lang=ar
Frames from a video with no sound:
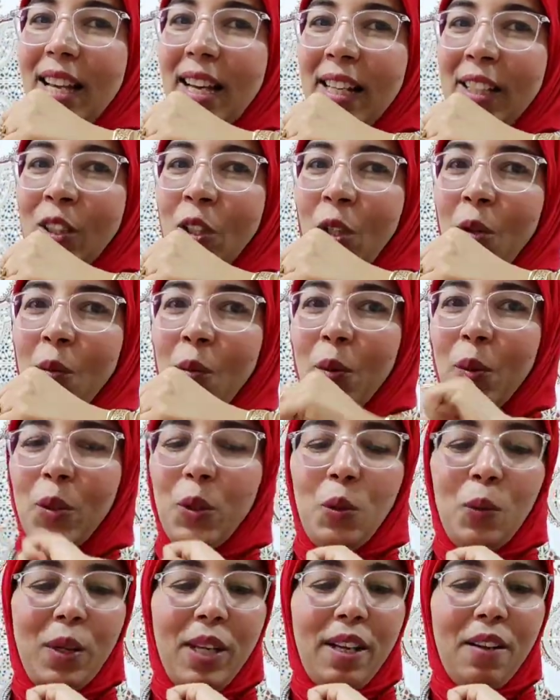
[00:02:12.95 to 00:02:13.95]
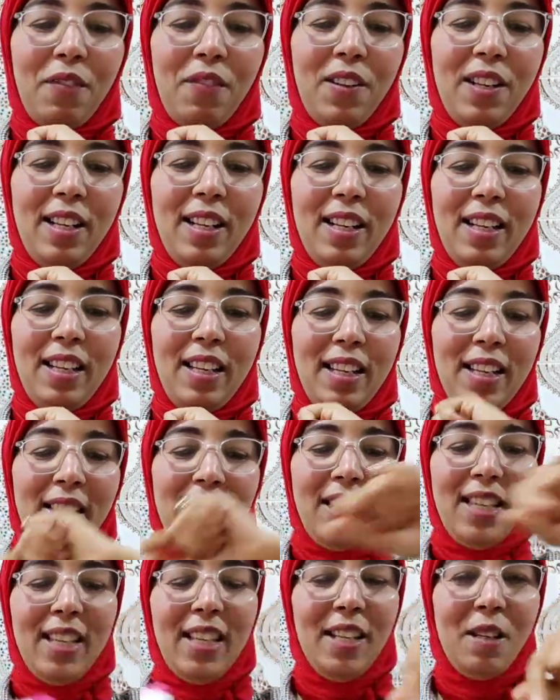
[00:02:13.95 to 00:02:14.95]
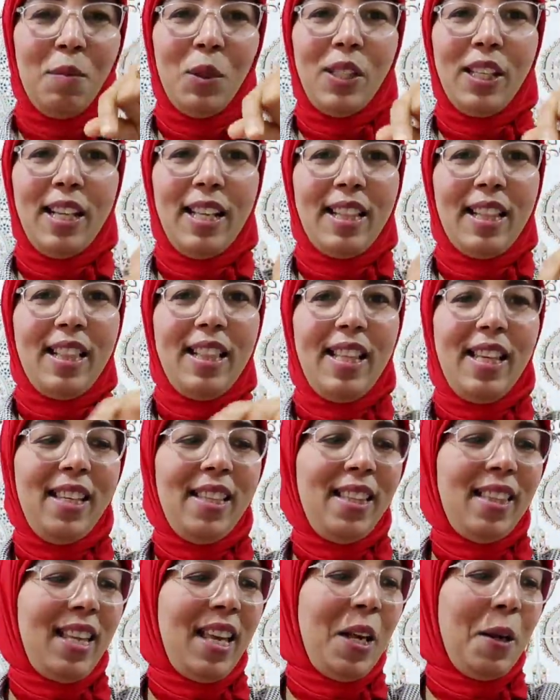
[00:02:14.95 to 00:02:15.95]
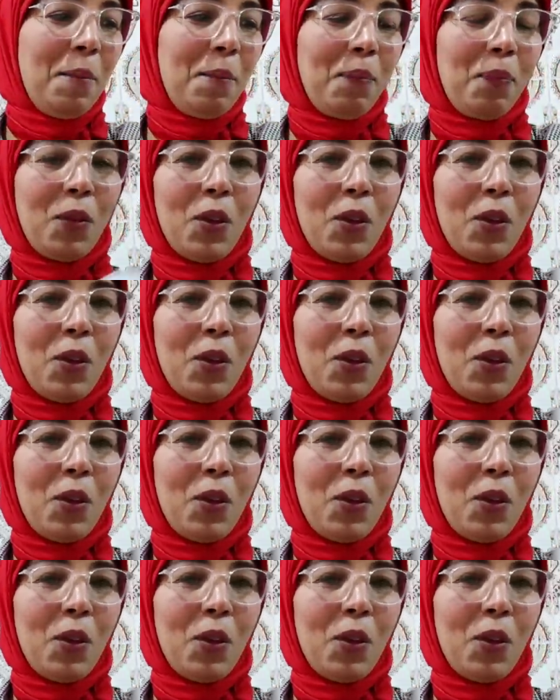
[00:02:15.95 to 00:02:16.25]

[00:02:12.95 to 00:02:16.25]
غنضربوا دويره في الموديلات اللي عندي